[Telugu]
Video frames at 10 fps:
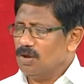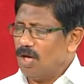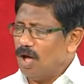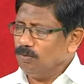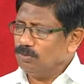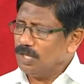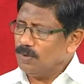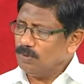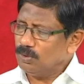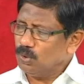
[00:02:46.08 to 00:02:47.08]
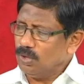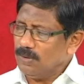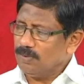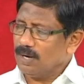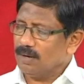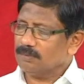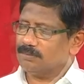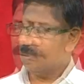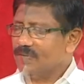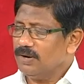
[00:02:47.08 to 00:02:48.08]
నాకు దేవుడు తోడే ఉన్నాడు
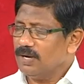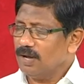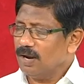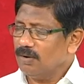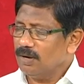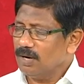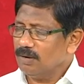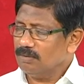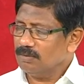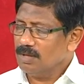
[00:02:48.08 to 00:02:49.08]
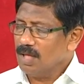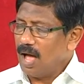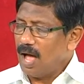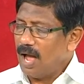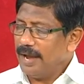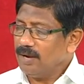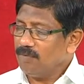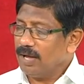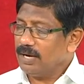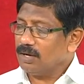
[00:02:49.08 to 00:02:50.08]
ఇరవై ఒకటి నాలుగులు అంటాడు ఆయన
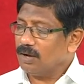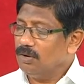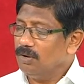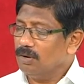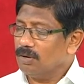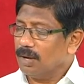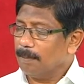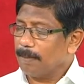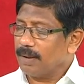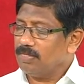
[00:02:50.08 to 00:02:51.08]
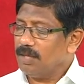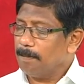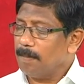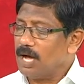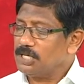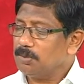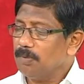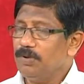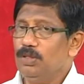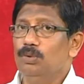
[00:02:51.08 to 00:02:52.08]
వారి కన్నులు ప్రతి బాష్ప
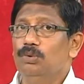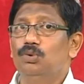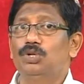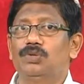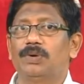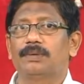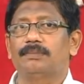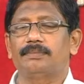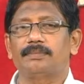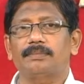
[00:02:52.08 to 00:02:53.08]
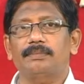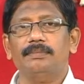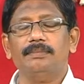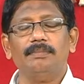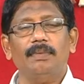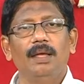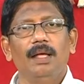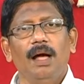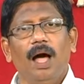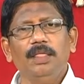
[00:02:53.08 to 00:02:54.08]
బిందును తుడిచివేయండి
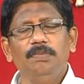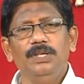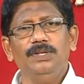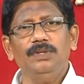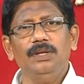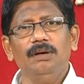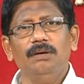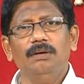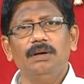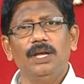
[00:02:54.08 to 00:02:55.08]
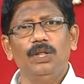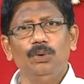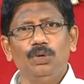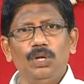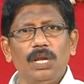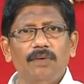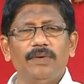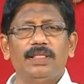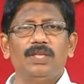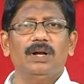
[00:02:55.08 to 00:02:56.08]
ఆత్మీయ జీవితంలో ఎదుగుతున్న
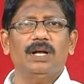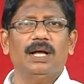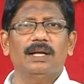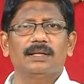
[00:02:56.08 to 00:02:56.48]
వ్యక్తి యొక్క